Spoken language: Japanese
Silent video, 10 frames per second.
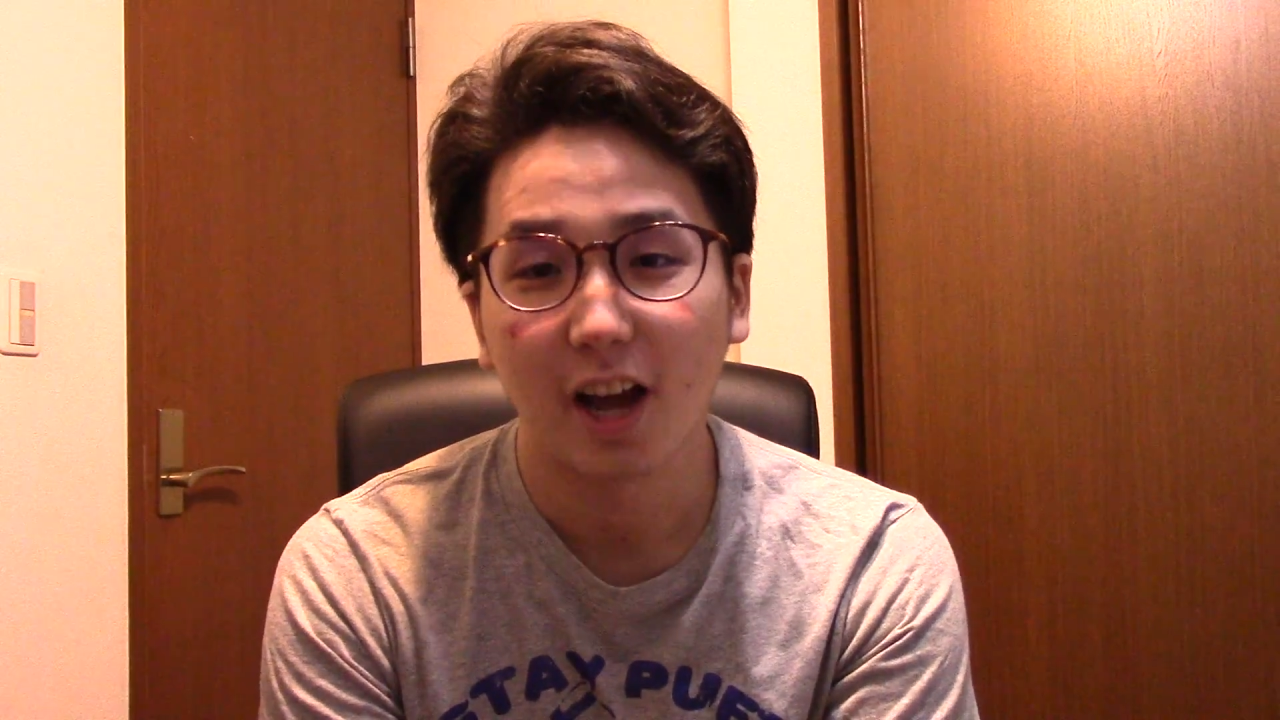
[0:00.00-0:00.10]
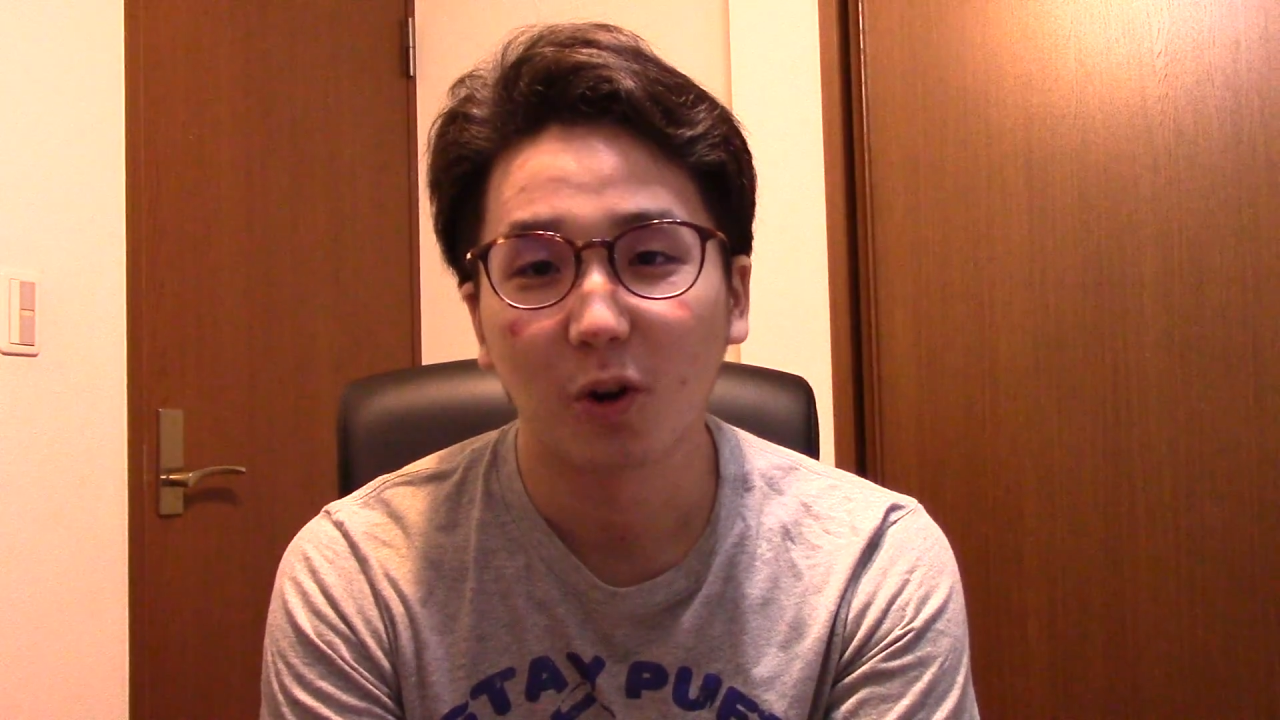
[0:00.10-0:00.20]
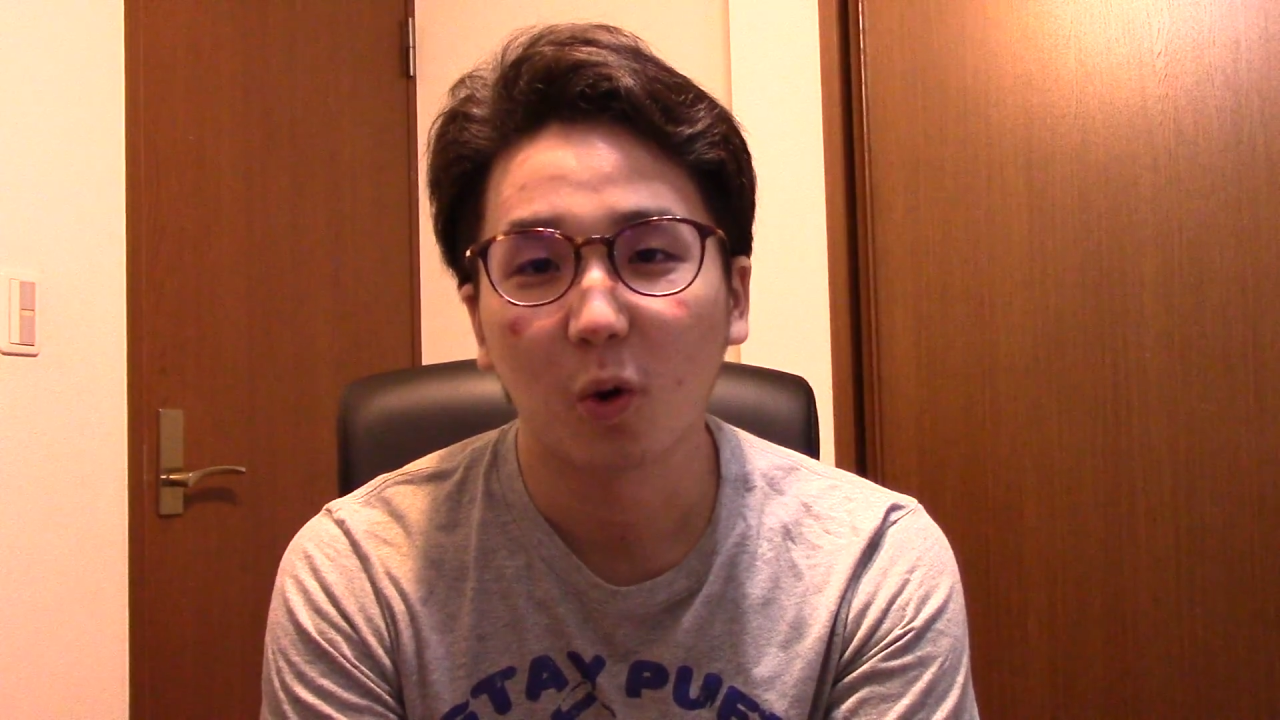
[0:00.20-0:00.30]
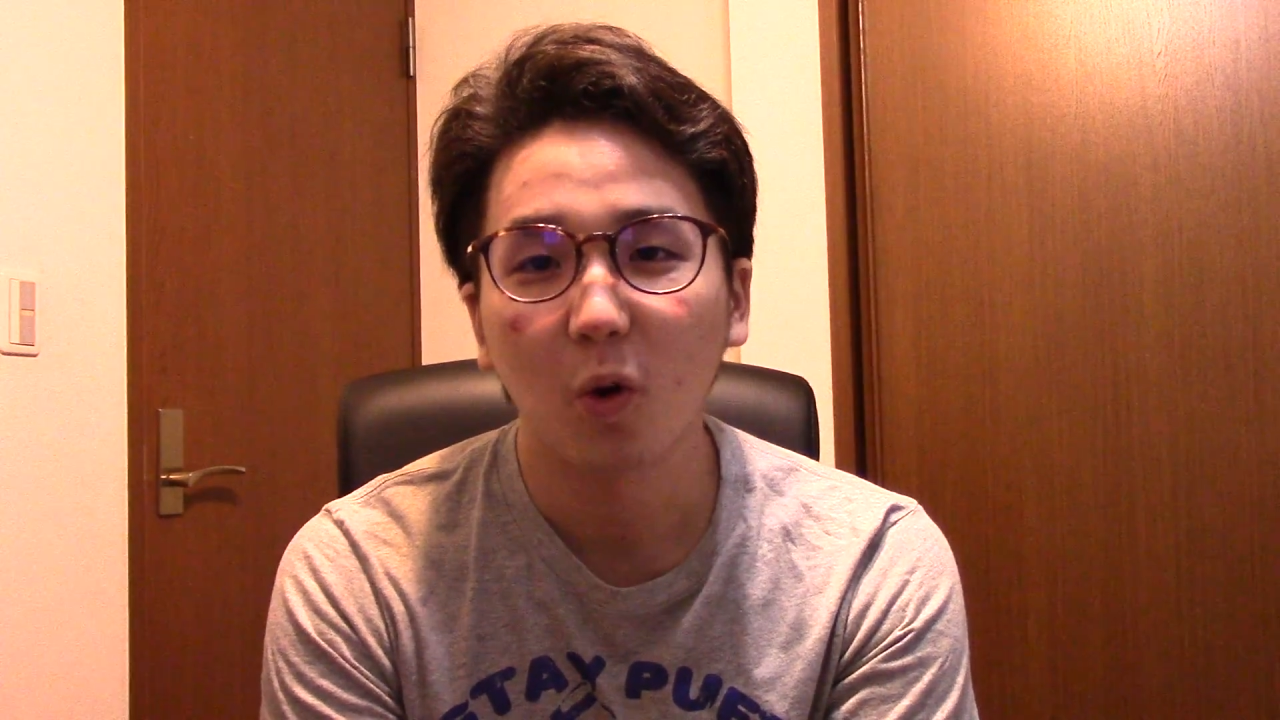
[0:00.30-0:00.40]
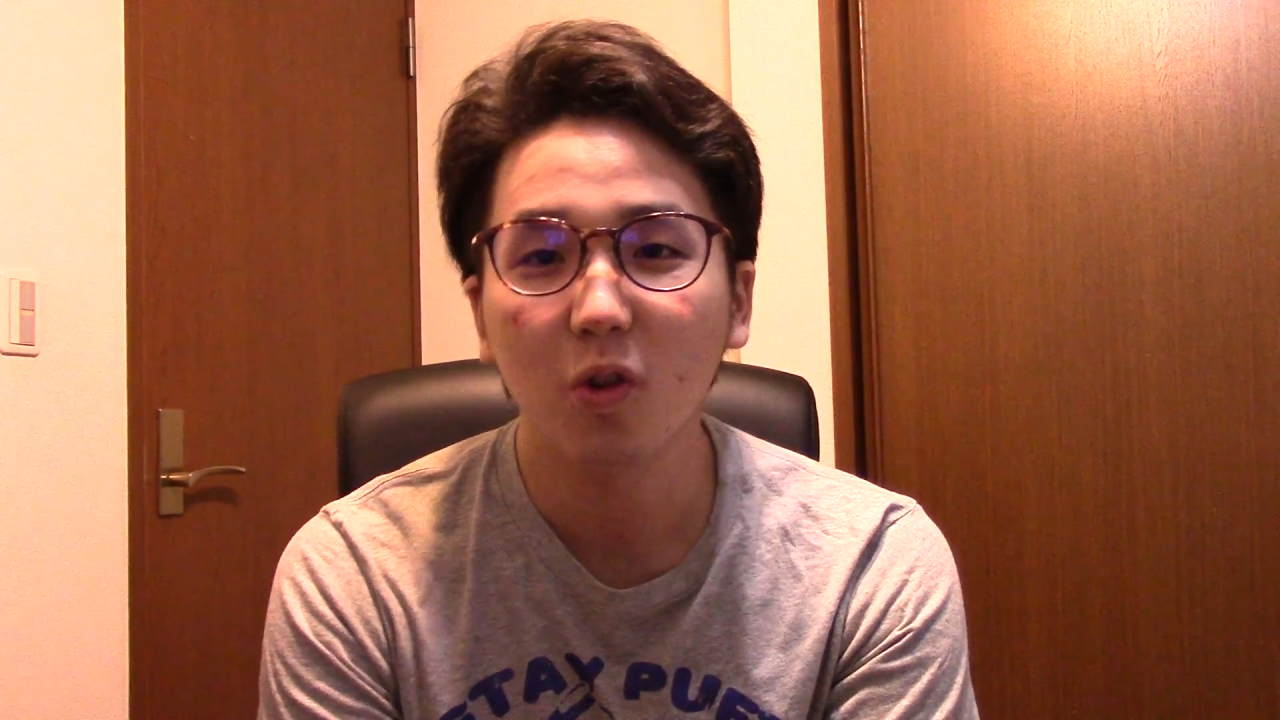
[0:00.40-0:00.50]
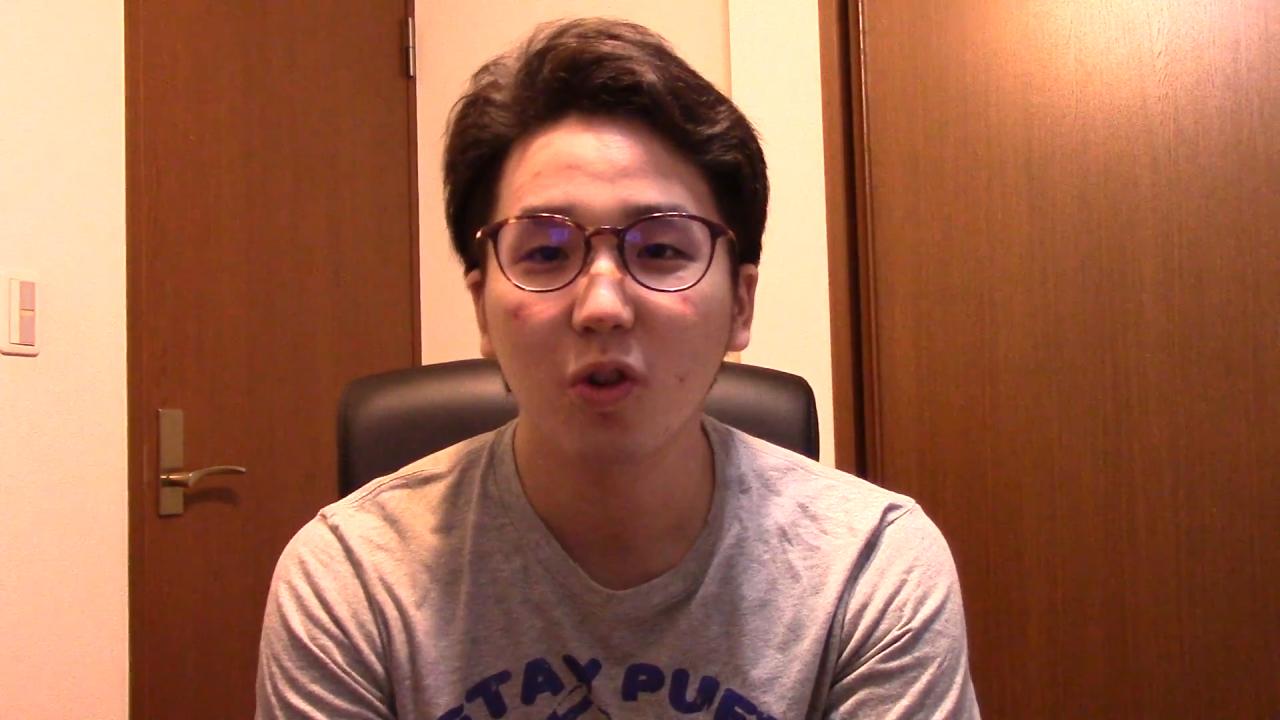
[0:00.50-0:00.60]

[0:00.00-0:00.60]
あの、今